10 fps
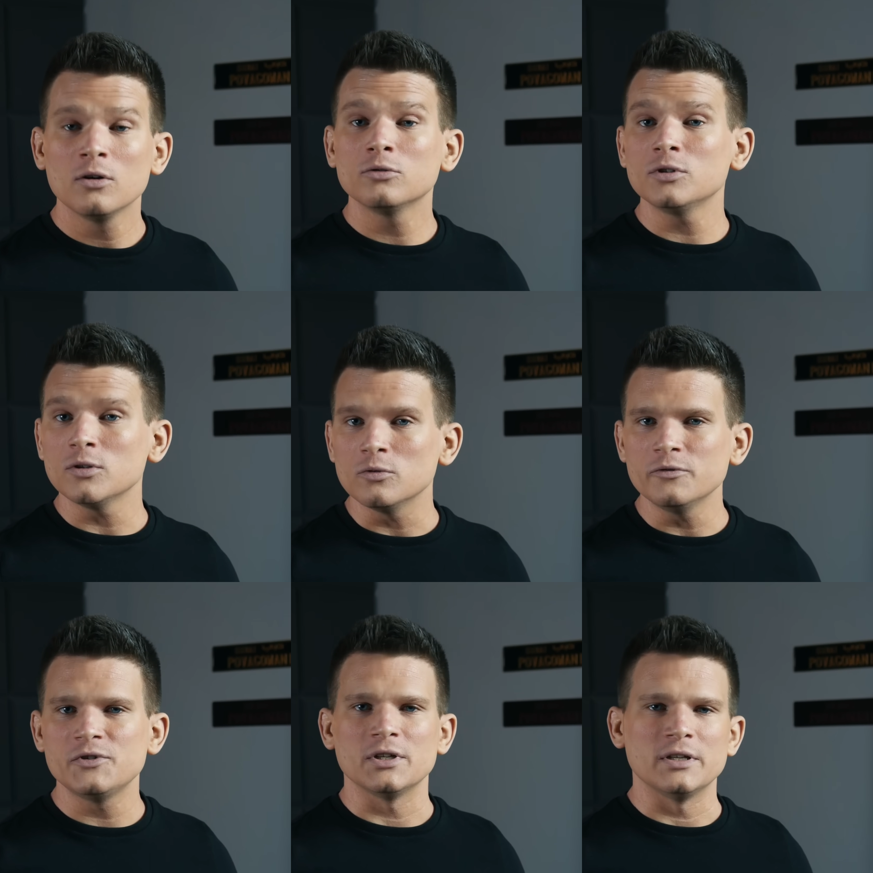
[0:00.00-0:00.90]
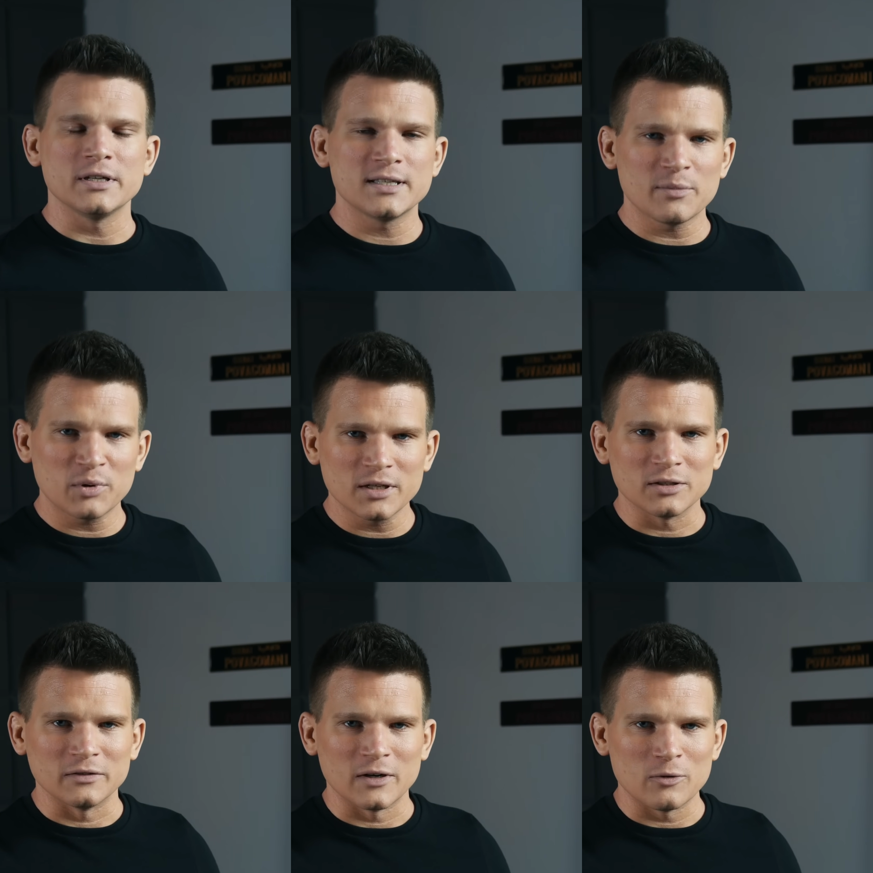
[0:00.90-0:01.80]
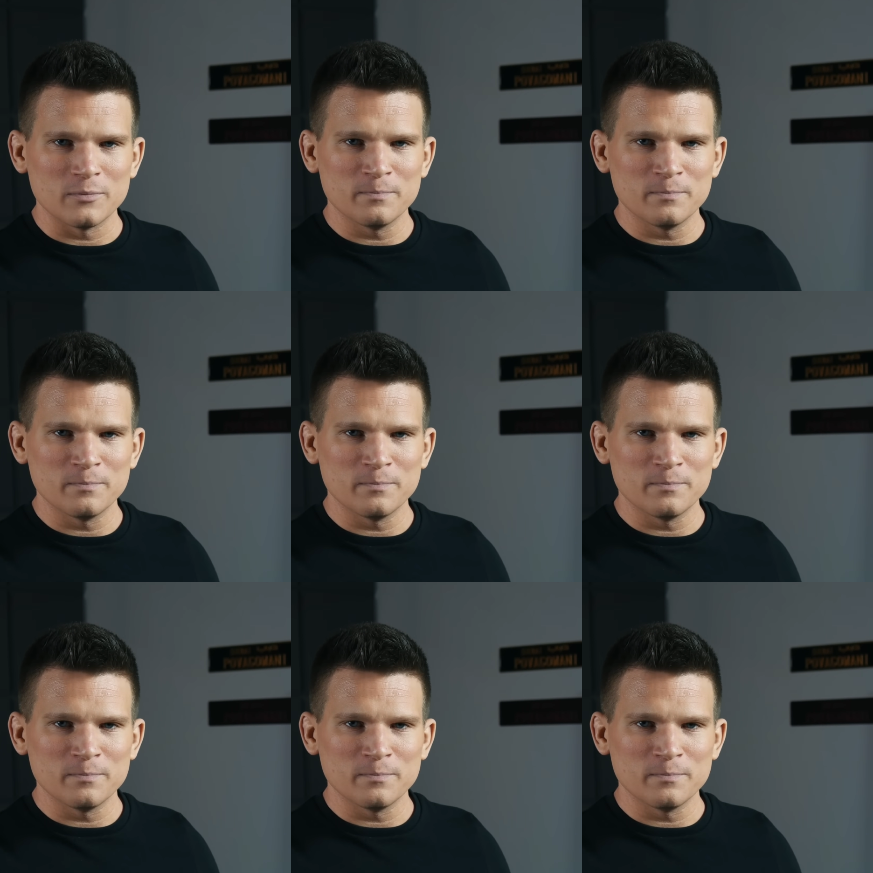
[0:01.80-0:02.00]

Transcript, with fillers: który ów silnik zaprojektował.